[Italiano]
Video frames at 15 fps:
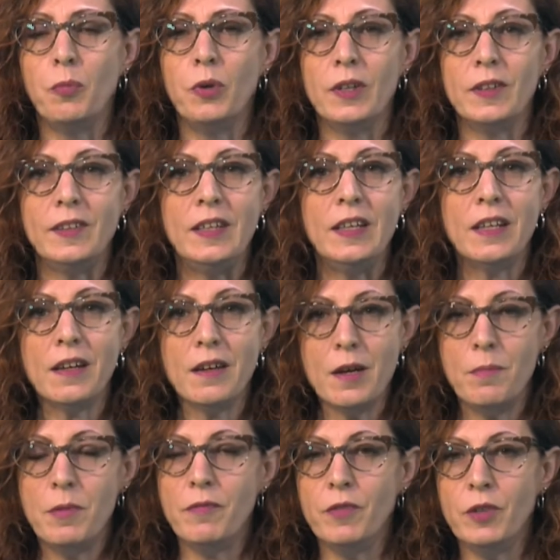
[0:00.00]

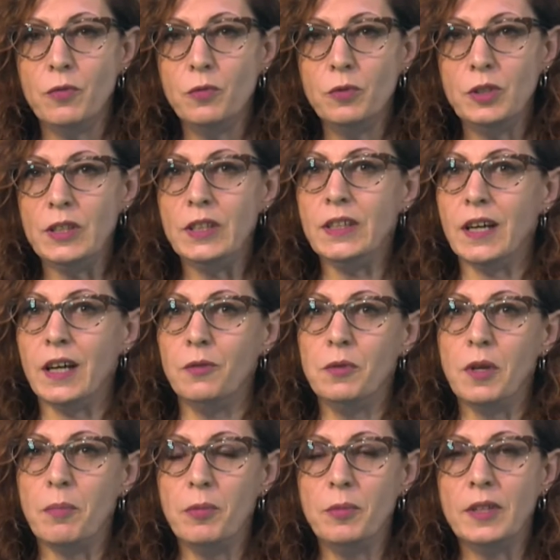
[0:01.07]
Buonasera e benvenuti
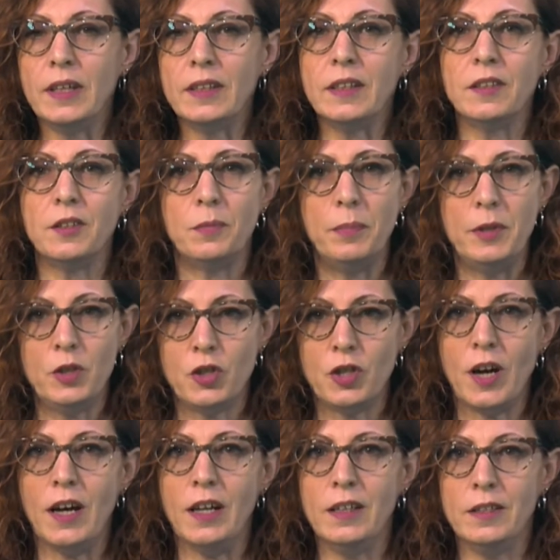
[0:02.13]
ad una puntata
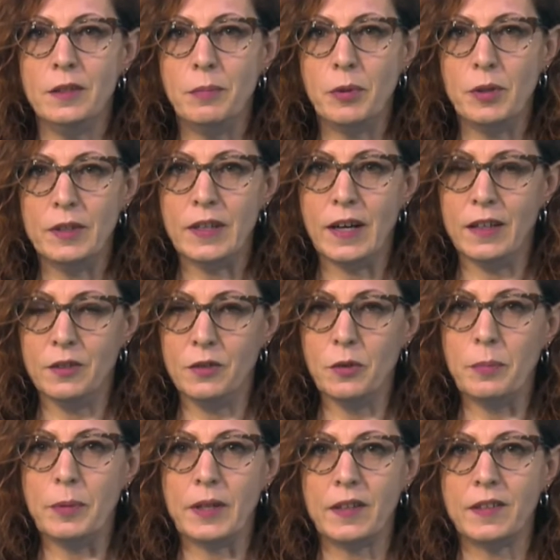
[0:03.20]
speciale di
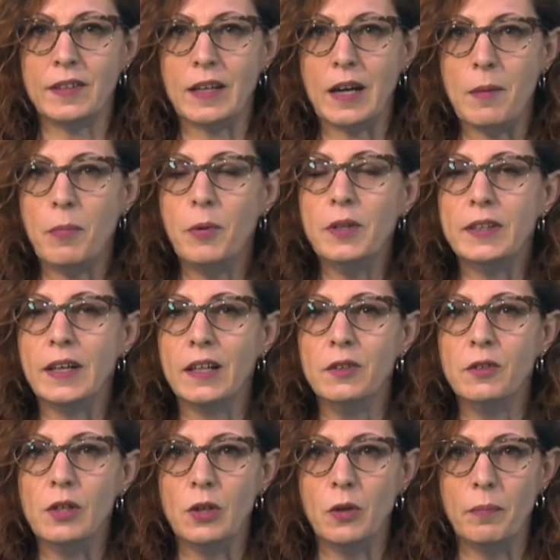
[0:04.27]
Poetando, perché sarà
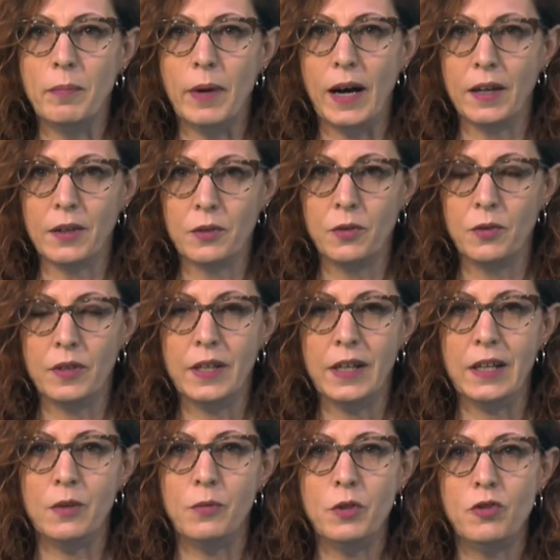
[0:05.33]
Poetando in Lombardo
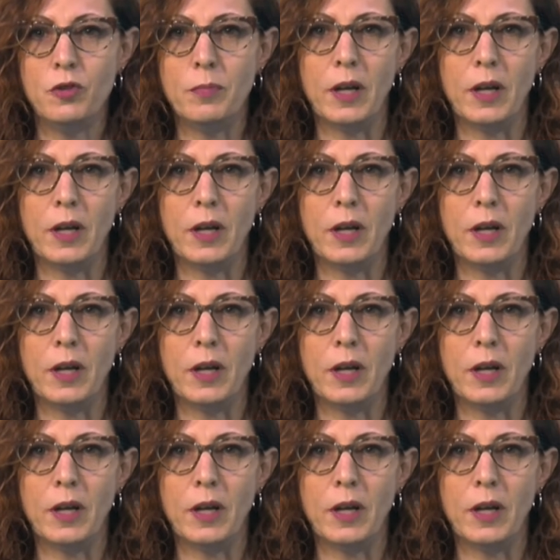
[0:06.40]
e Luigi